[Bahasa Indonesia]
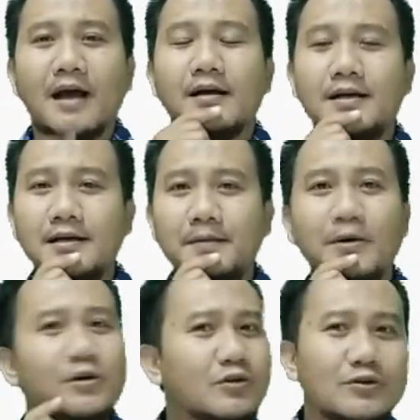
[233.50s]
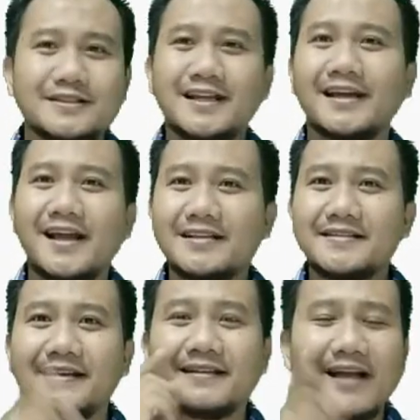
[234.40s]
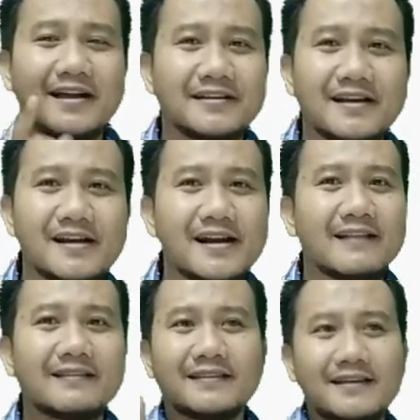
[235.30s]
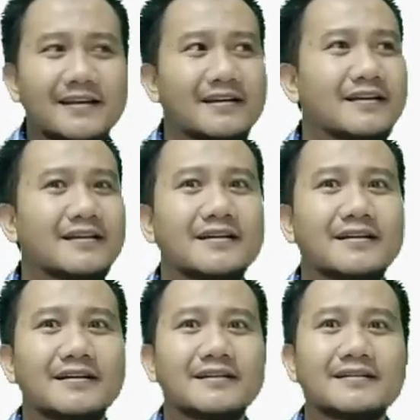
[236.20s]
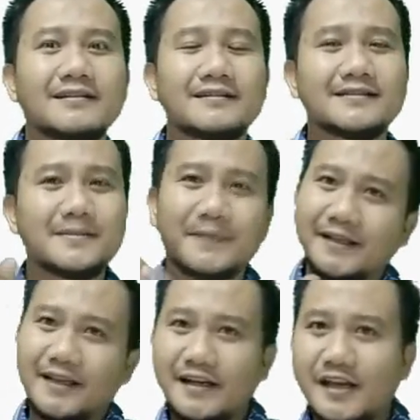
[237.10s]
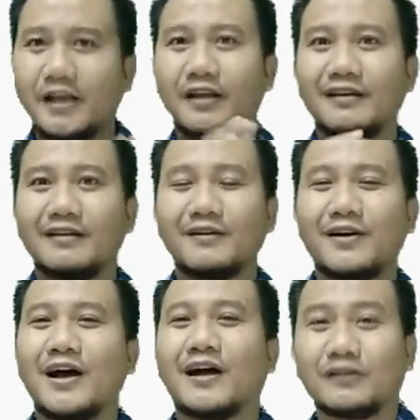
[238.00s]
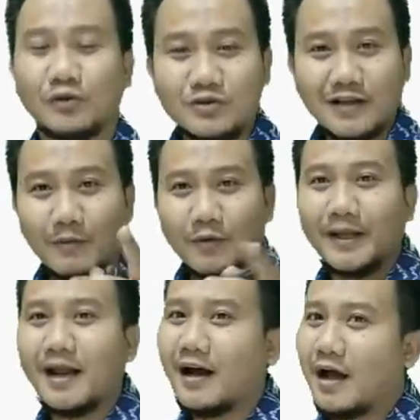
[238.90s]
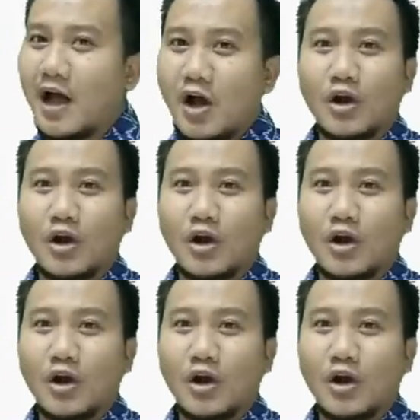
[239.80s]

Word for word: e, menurut saya ceritanya nanti e, seperti ini. Nah, terus kamu bilang, ah